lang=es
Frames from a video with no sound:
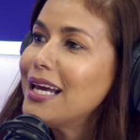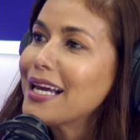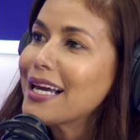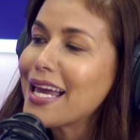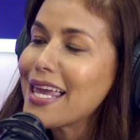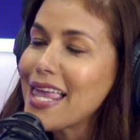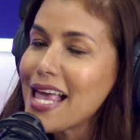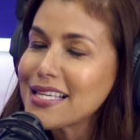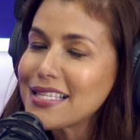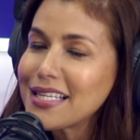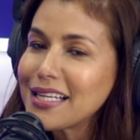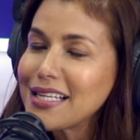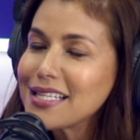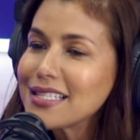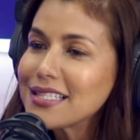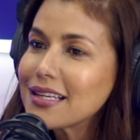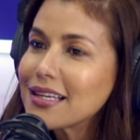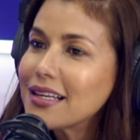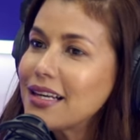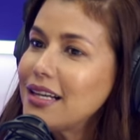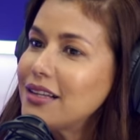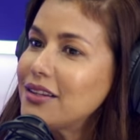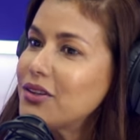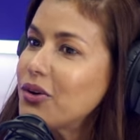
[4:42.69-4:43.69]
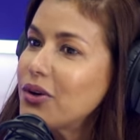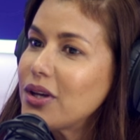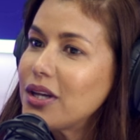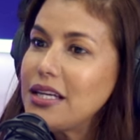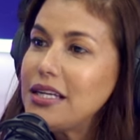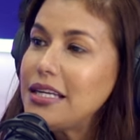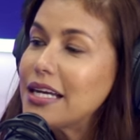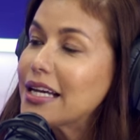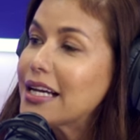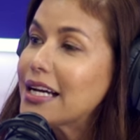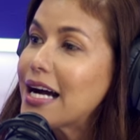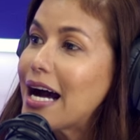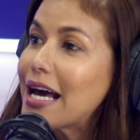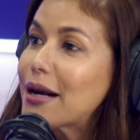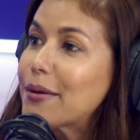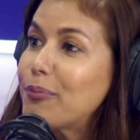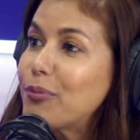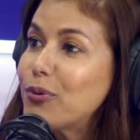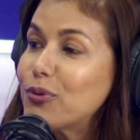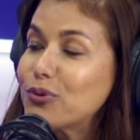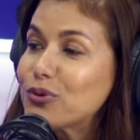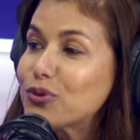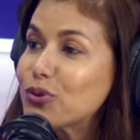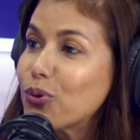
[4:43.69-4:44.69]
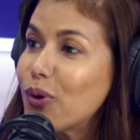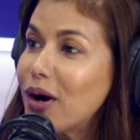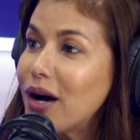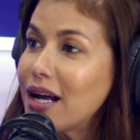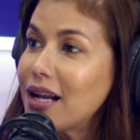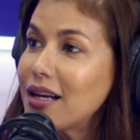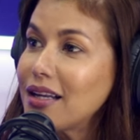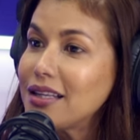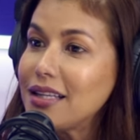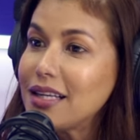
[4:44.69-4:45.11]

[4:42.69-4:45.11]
que ya se han inscrito y llegar puntual